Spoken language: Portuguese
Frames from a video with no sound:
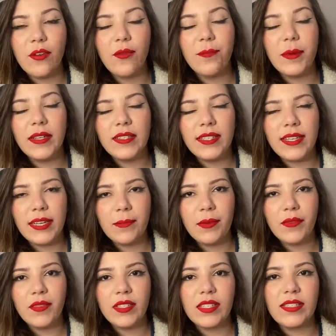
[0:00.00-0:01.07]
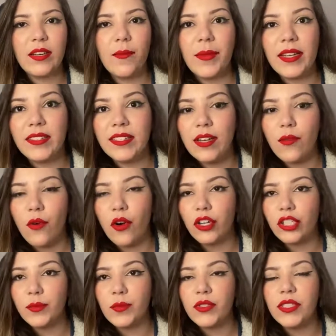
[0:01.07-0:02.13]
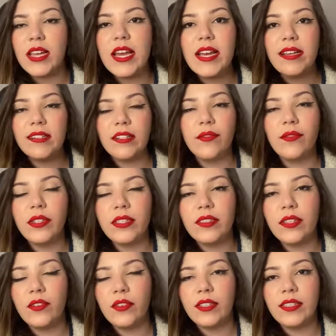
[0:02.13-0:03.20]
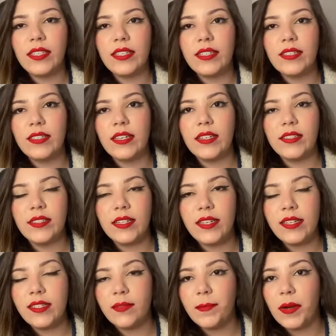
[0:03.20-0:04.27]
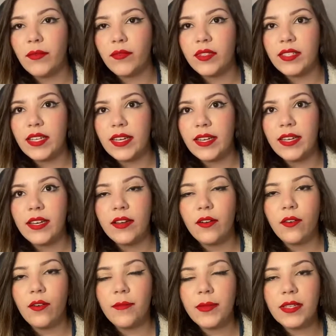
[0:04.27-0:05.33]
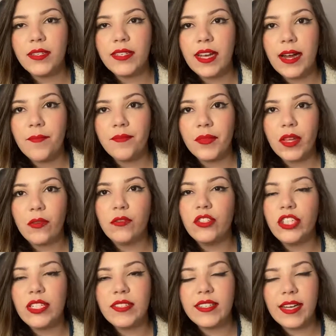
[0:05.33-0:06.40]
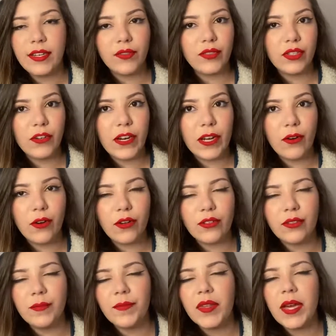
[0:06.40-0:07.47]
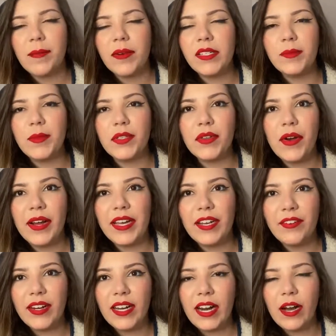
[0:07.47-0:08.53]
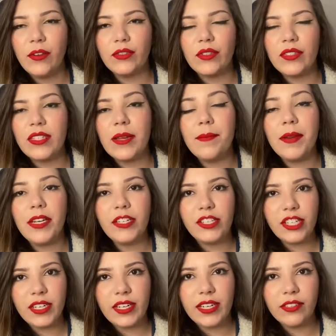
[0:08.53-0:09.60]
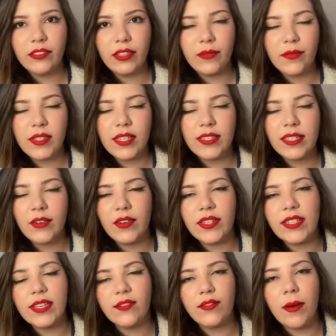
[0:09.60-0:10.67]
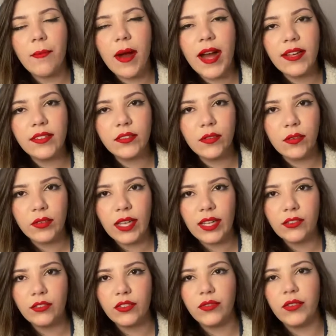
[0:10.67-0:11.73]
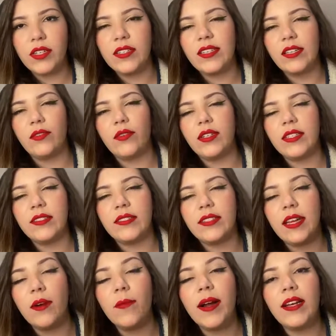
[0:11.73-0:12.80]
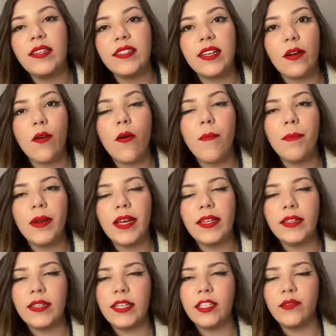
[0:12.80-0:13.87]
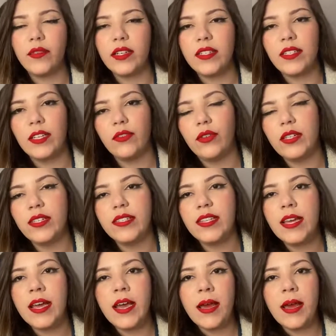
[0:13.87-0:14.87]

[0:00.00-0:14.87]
que eu passei aqui para vocês realmente são ótimos. São fornecedores aí excelentes para você começar a utilizar aí no seu negócio. Mas pessoal, aqui no canal eu estou sempre indicando que vocês tenham acesso a mais contatos de fornecedores, tem uma lista completa né, de fornecedores